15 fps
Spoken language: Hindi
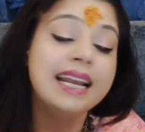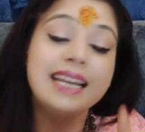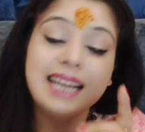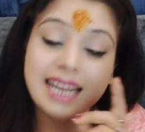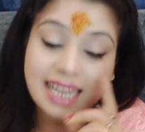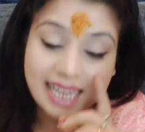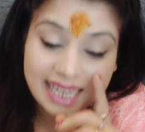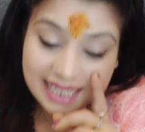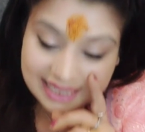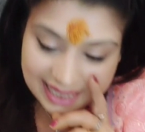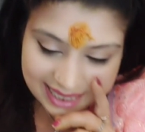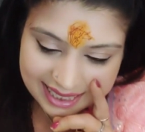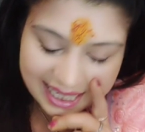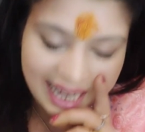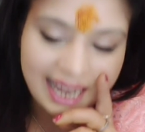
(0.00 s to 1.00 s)
लेकिन
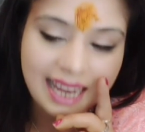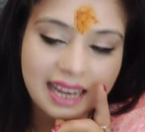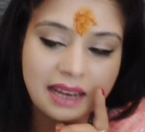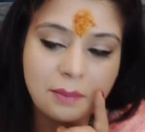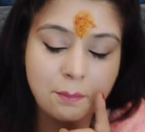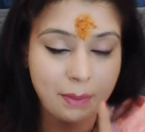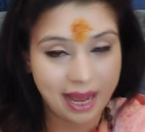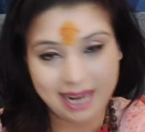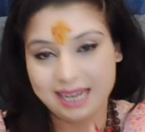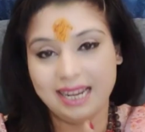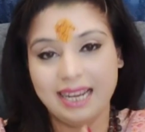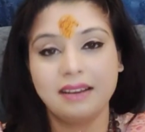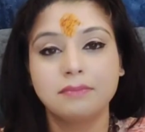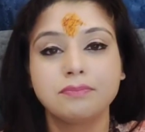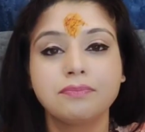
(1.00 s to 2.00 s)
इससे
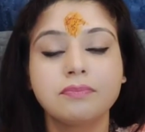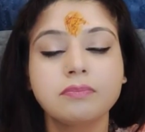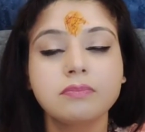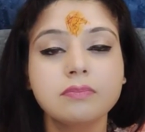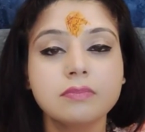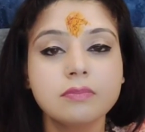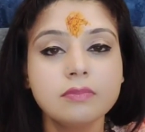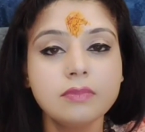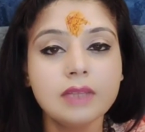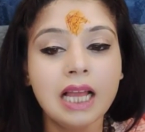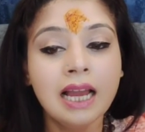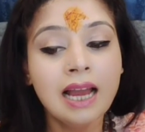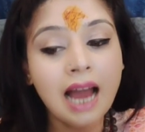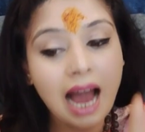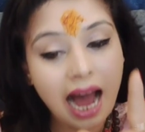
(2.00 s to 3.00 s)
पहले
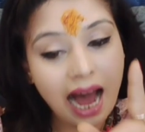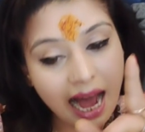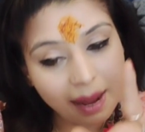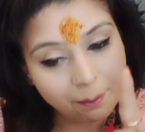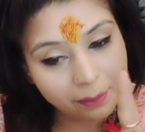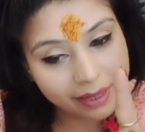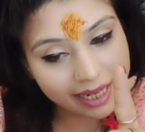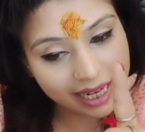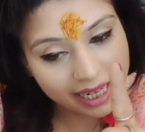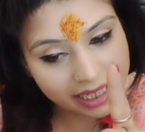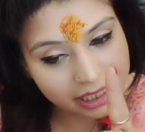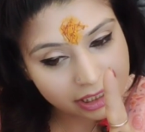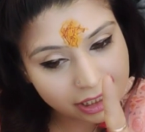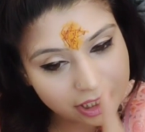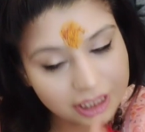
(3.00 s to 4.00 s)
आपने
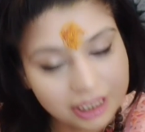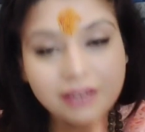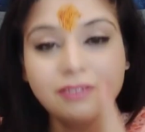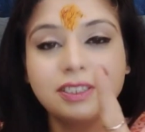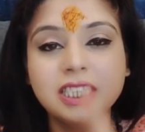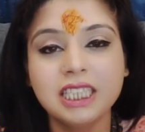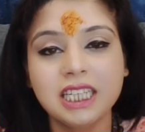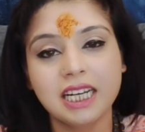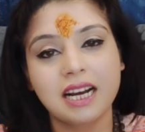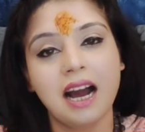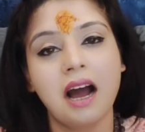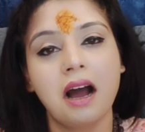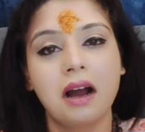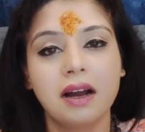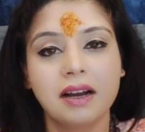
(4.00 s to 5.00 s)
शिव जी
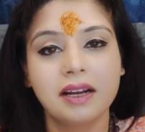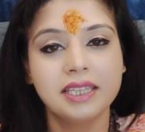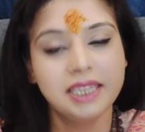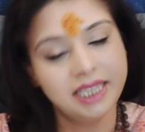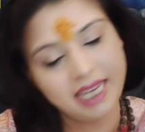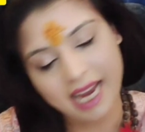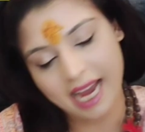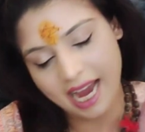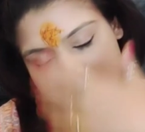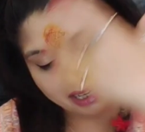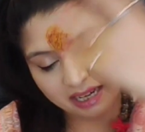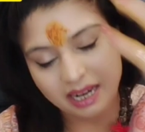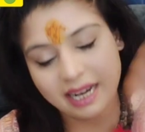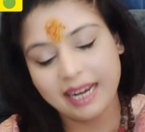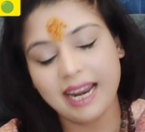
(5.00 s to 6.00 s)
का
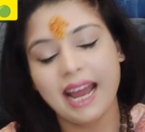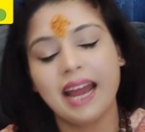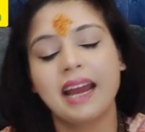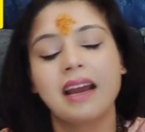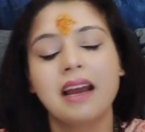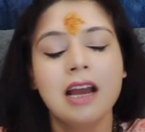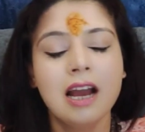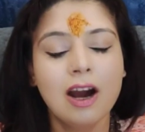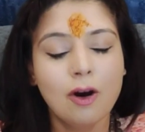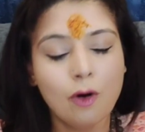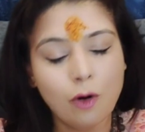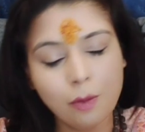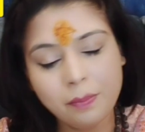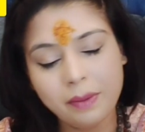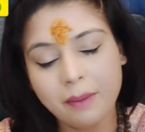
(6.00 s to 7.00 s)
ध्यान करना है
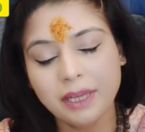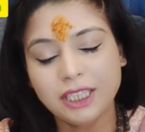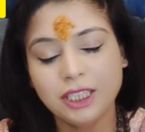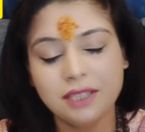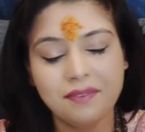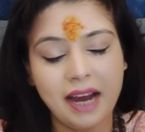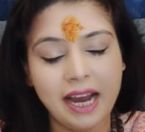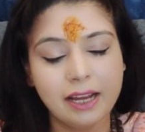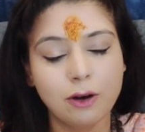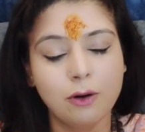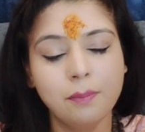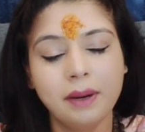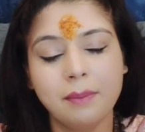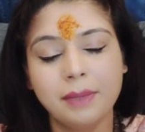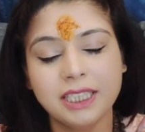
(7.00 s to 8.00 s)
ओम नमः शिवाय
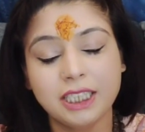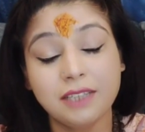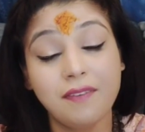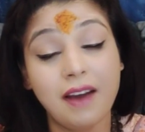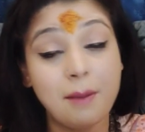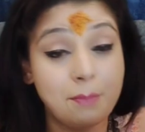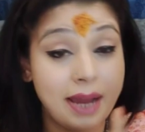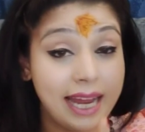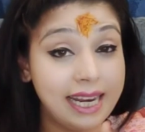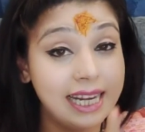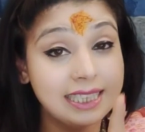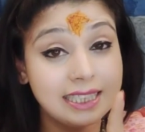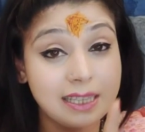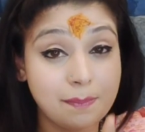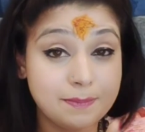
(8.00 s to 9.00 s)
ओम नमः शिवाय
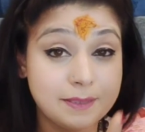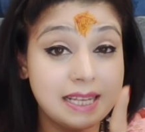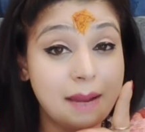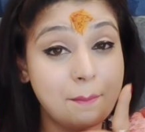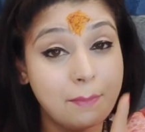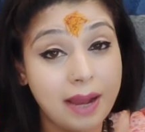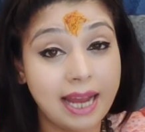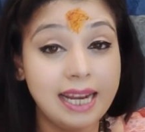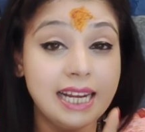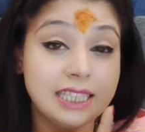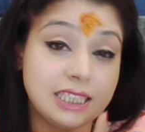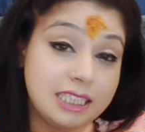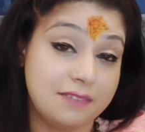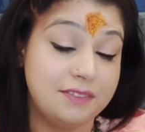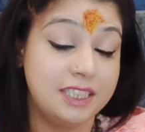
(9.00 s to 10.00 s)
पहले सबसे
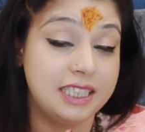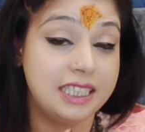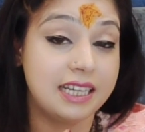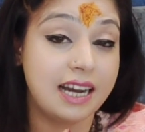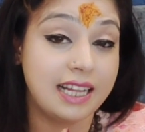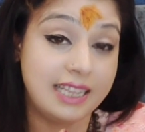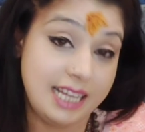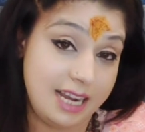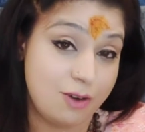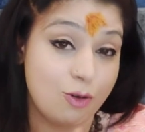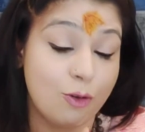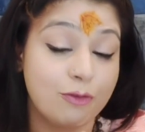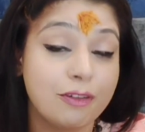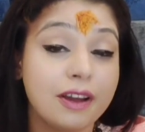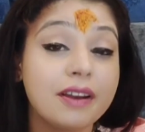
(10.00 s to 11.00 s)
पहले शिव जी का
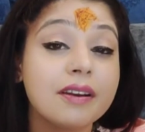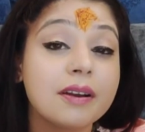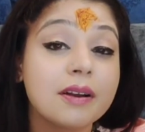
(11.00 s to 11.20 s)
देखो फिर